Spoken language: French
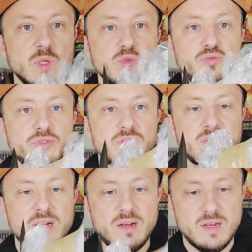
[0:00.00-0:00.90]
Je vais
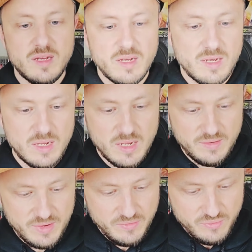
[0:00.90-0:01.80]
ça
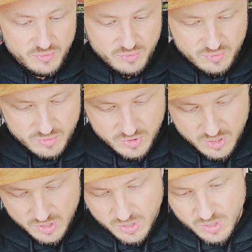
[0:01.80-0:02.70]
avec vous.
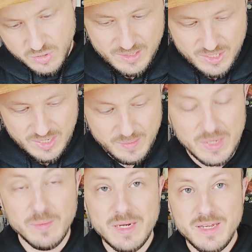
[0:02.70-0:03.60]
C'est très
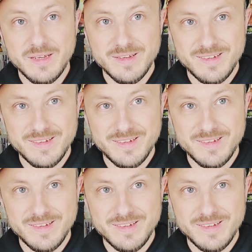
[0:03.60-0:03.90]
bien emballé.